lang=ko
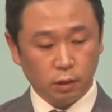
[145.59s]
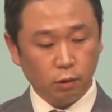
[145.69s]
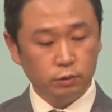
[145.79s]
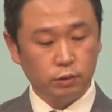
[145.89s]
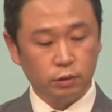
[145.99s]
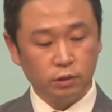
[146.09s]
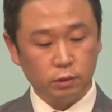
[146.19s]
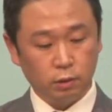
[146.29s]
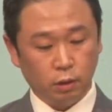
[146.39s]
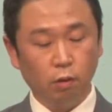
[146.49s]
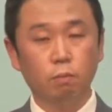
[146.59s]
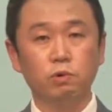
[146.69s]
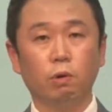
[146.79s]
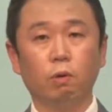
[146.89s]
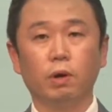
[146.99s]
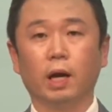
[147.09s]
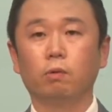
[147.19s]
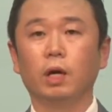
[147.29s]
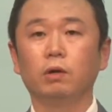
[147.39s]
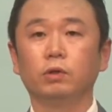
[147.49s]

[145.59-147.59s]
그런즉 그러므로라고 하는